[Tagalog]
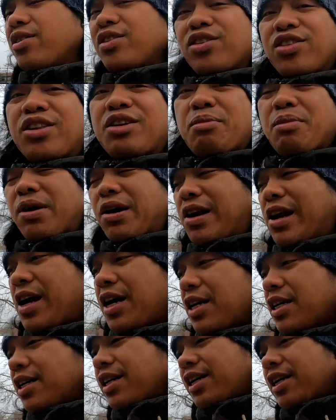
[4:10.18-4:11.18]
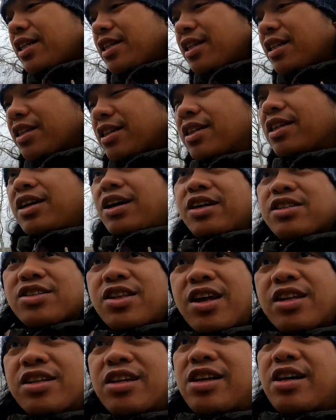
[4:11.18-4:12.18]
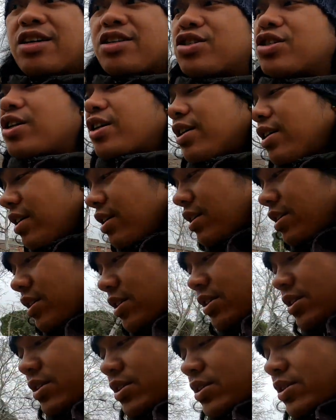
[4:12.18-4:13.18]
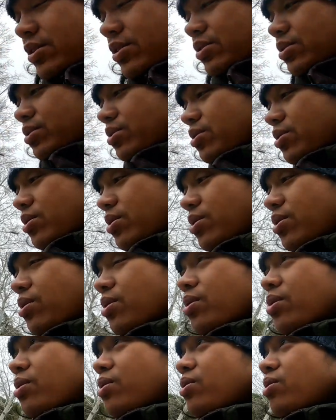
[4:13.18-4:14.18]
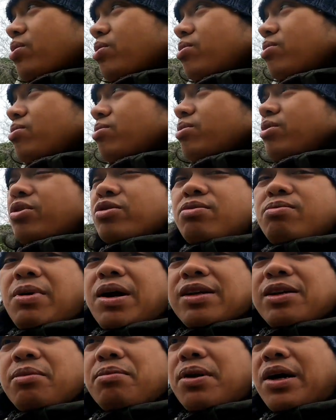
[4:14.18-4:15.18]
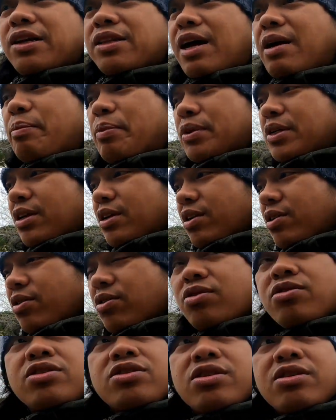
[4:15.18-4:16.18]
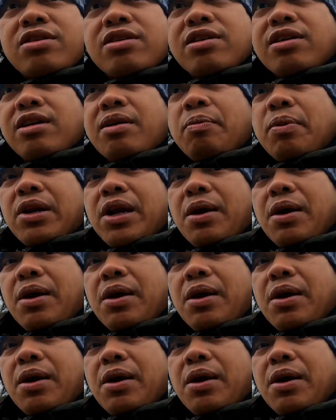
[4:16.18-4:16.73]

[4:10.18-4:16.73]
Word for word: hindi makalakad. Naka-steady lang siya. So, yun, batong bata pa siya. Nagkaroon na siya ng